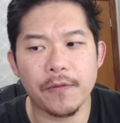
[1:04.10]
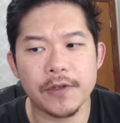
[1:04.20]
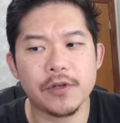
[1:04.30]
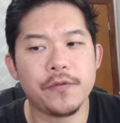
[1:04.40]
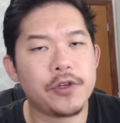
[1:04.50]
eu vou
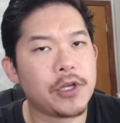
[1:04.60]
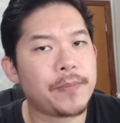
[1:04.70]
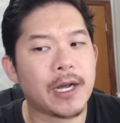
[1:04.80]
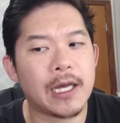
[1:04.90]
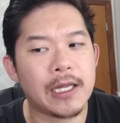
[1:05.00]
fazer um vídeo aí
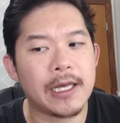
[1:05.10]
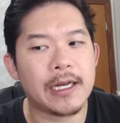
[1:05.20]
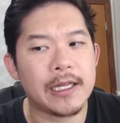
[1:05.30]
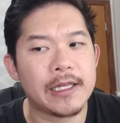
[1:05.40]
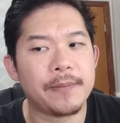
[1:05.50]
pra
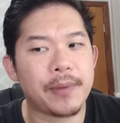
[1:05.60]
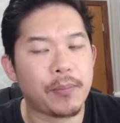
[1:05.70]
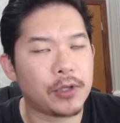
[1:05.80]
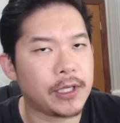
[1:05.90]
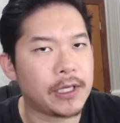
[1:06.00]
galera aí, né, para
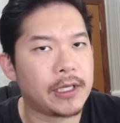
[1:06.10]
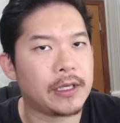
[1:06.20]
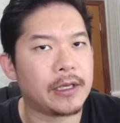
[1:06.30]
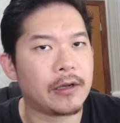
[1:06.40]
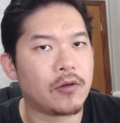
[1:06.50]

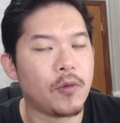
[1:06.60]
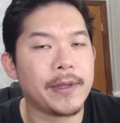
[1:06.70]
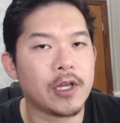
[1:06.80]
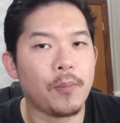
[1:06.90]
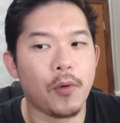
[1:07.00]
poder
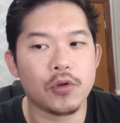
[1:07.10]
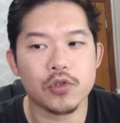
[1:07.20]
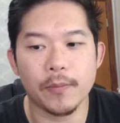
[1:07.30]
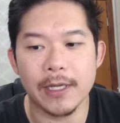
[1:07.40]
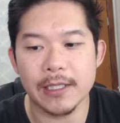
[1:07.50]
comentar um pouco
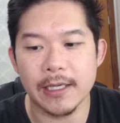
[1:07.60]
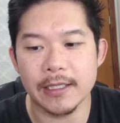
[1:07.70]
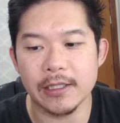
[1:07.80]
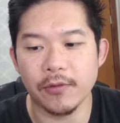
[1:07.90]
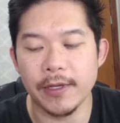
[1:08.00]
sobre essa
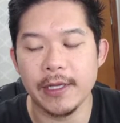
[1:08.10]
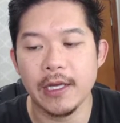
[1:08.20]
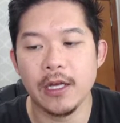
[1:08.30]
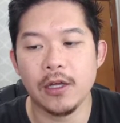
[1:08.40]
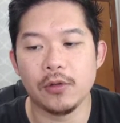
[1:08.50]
questão aí
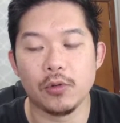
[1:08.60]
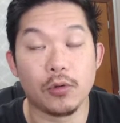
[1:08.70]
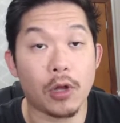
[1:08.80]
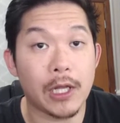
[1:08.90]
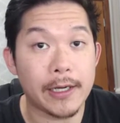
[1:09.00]
do
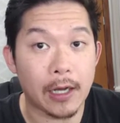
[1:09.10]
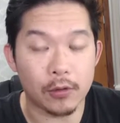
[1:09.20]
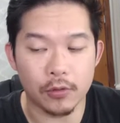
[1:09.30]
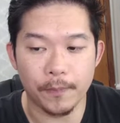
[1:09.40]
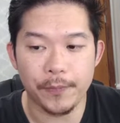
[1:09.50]
dólar
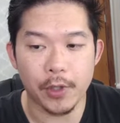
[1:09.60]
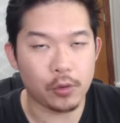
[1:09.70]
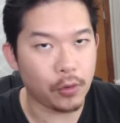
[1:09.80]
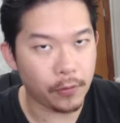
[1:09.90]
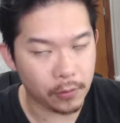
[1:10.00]
alto. Eu
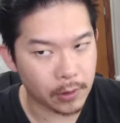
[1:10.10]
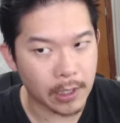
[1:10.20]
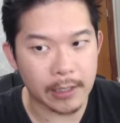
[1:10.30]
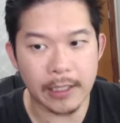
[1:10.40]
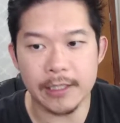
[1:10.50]
tô
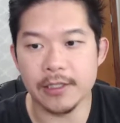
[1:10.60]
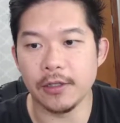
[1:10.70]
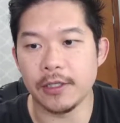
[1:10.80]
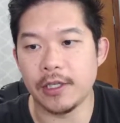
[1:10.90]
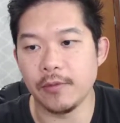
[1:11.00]

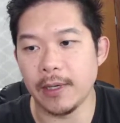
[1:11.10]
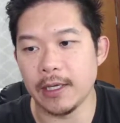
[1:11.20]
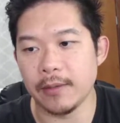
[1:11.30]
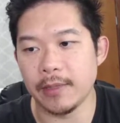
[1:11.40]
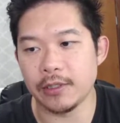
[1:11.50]
analisando aqui
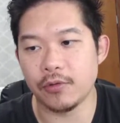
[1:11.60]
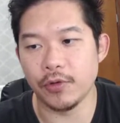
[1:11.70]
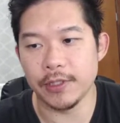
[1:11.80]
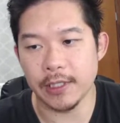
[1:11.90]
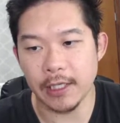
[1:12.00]
uma, umas
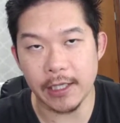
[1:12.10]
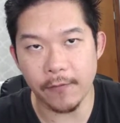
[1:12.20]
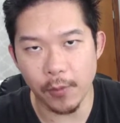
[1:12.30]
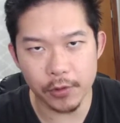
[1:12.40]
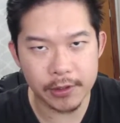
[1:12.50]
coisas aqui, até
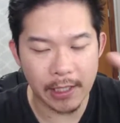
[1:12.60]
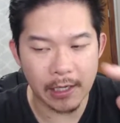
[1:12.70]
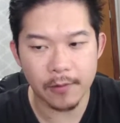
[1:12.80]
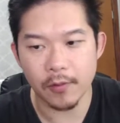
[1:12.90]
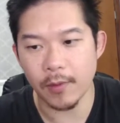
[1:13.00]
vou
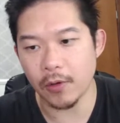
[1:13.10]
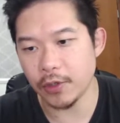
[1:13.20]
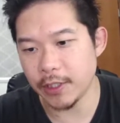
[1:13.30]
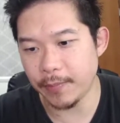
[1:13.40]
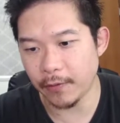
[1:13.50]
mostrar uma
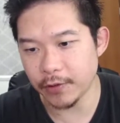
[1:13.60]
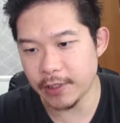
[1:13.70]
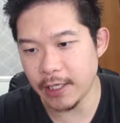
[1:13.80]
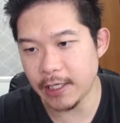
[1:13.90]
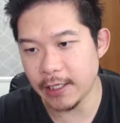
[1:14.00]
coisa aí para
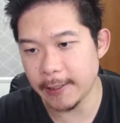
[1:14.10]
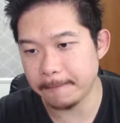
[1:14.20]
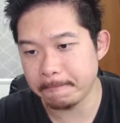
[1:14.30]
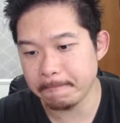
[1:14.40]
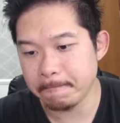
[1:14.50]
você que